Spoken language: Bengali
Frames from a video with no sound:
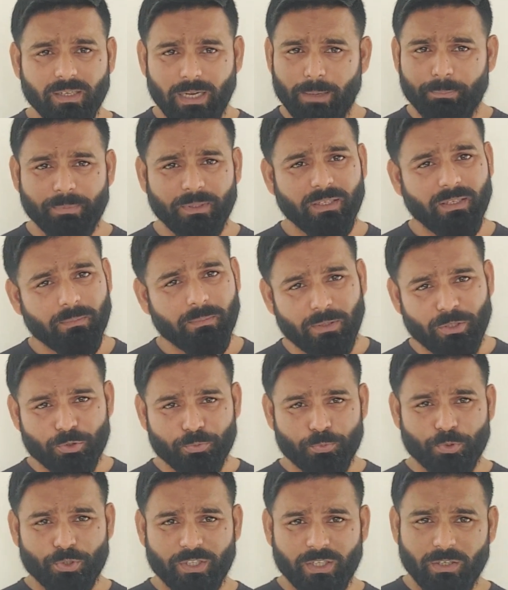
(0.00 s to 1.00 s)
আপনি মানুষ
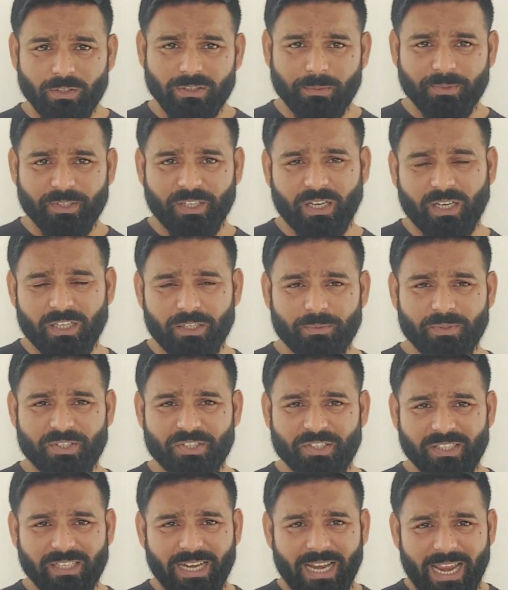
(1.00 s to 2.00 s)
বোঝা গেল যে ঢাকা
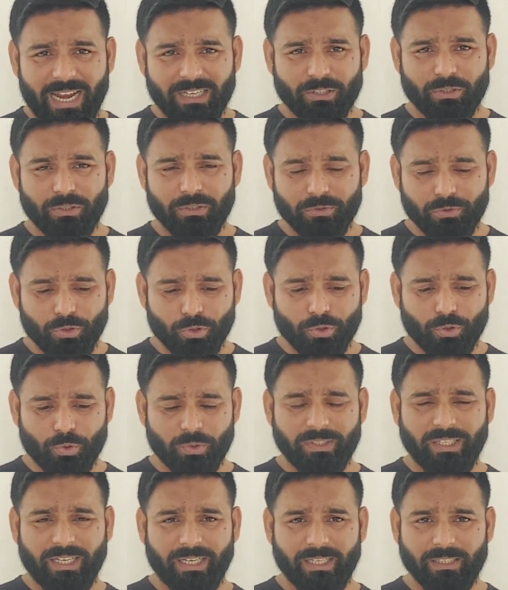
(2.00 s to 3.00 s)
ইউনিভার্সিটি এক ছোট্ট
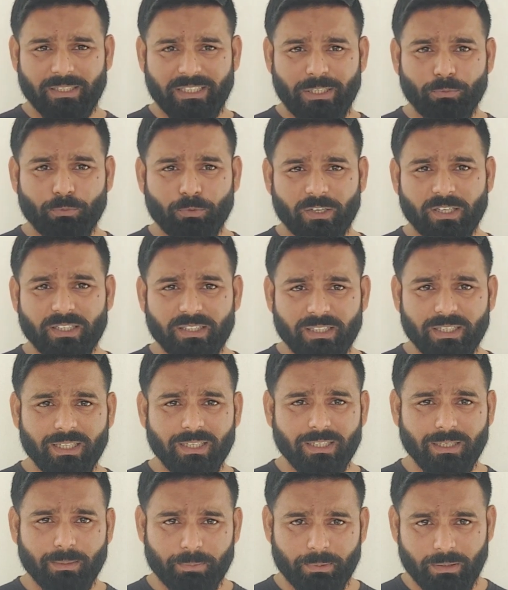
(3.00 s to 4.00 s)
দেখেন কিওয়ার্ড দিয়ে
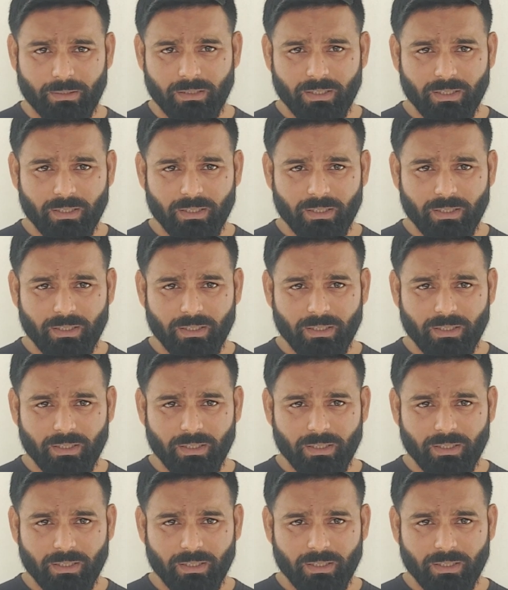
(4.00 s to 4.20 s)
আপনি